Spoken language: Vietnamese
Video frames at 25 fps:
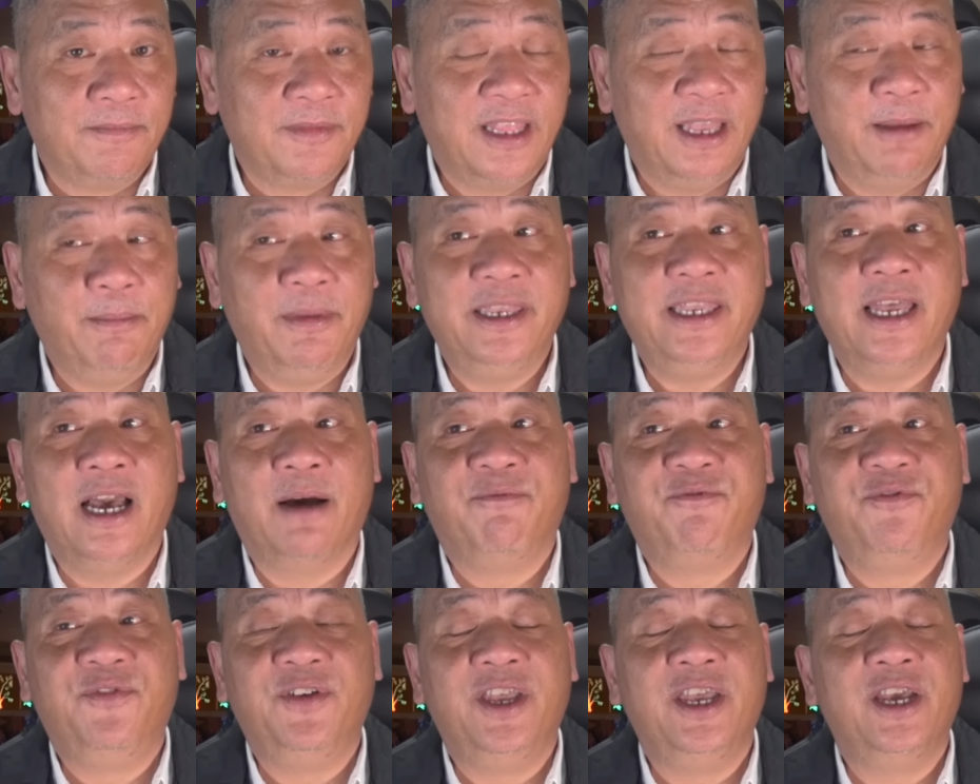Thì bây giờ
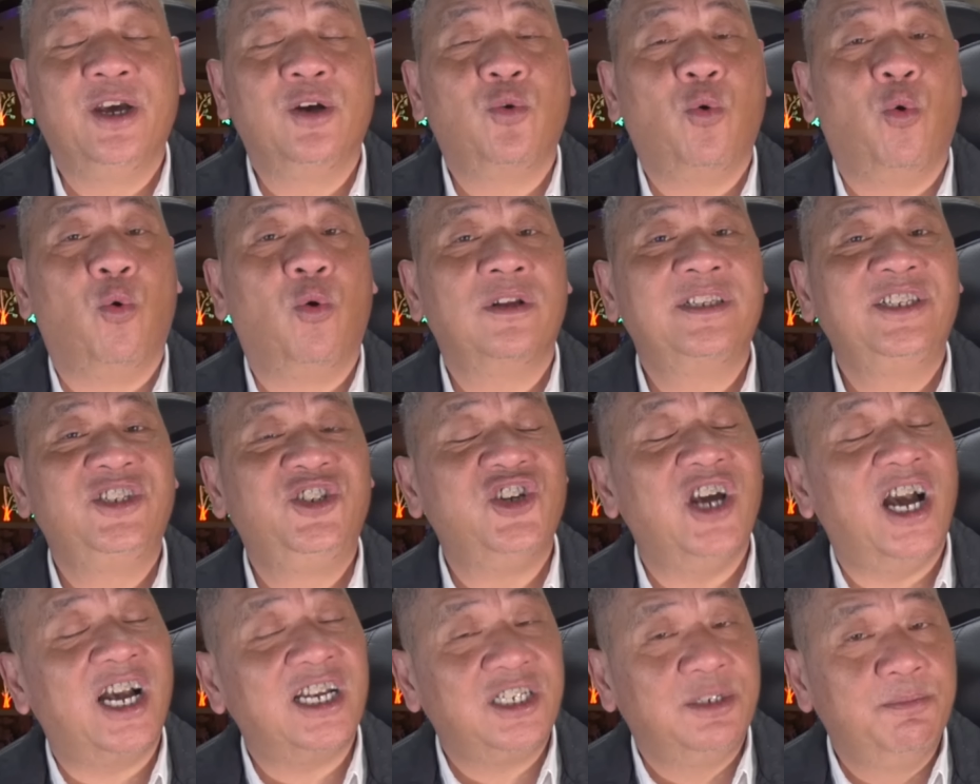phía của
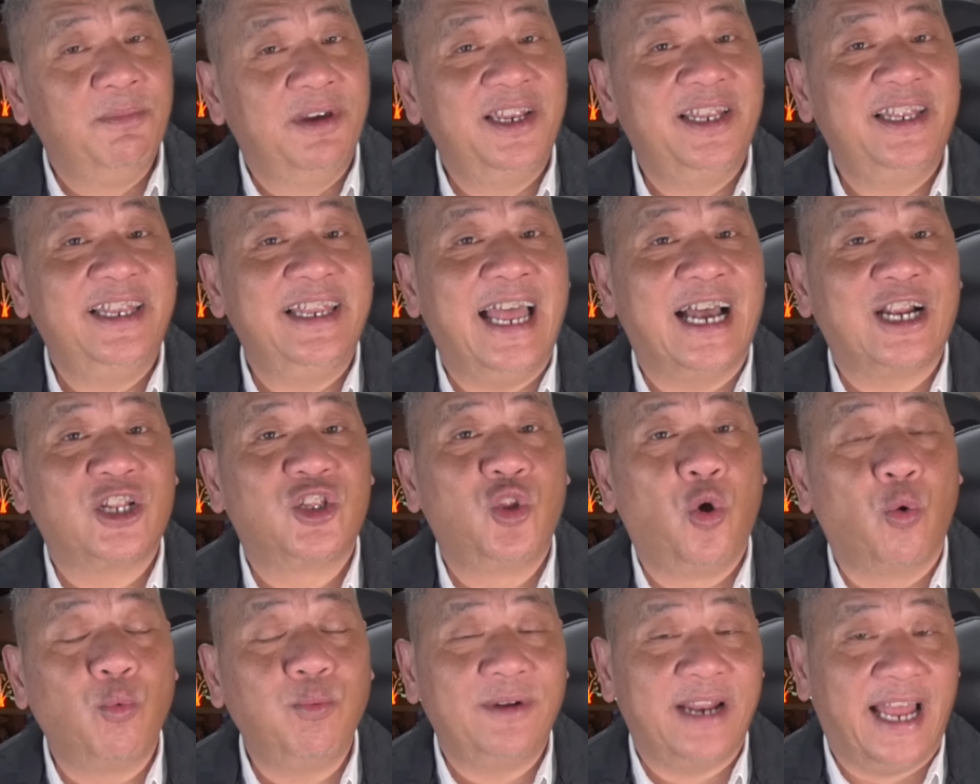Jack Smith đang
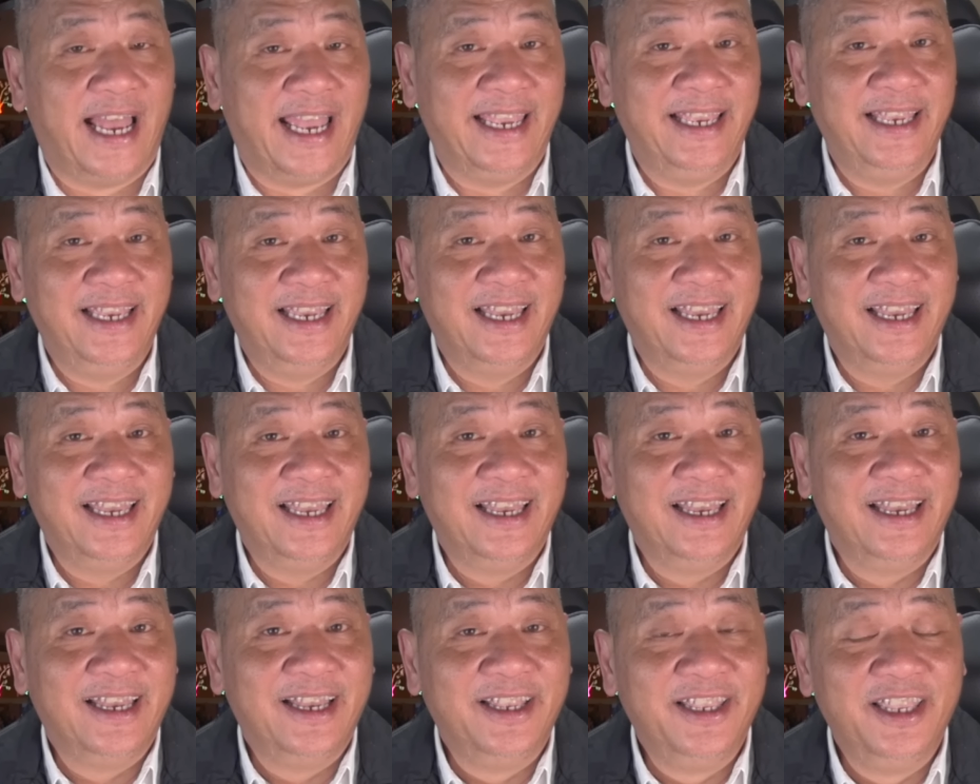thúc đẩy
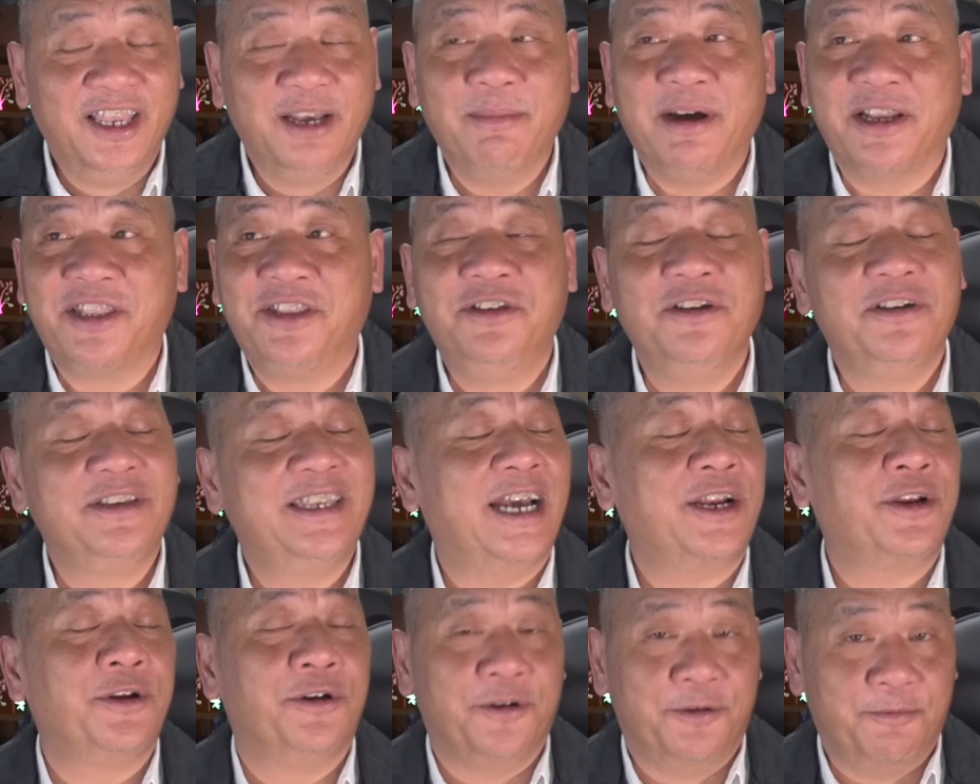nhưng mà chưa
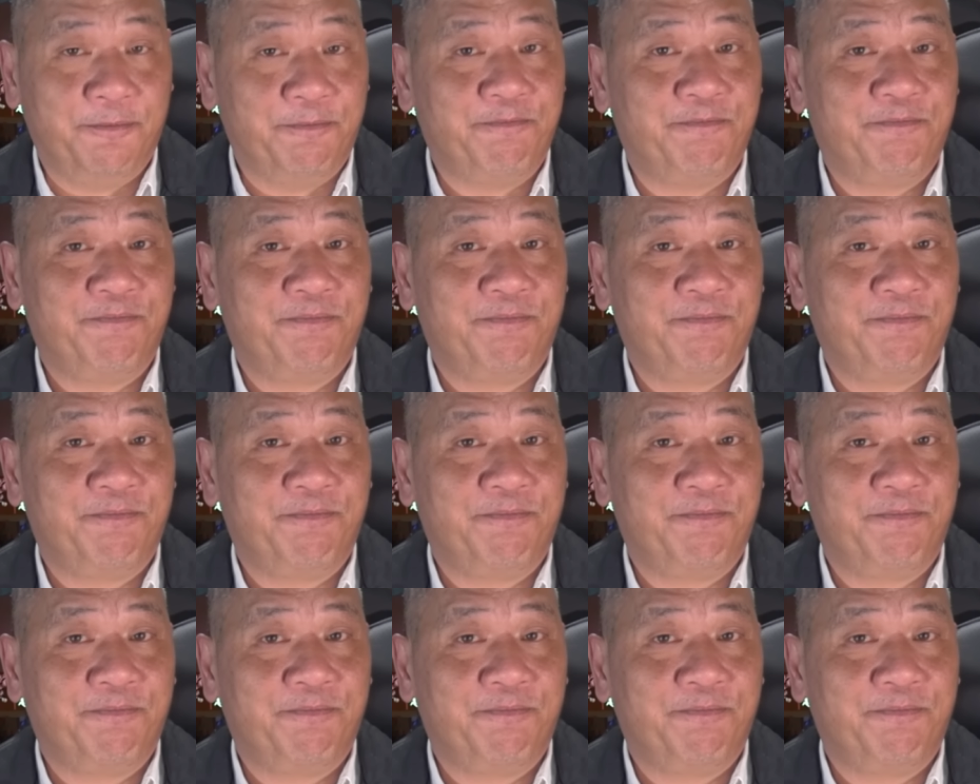chắc được.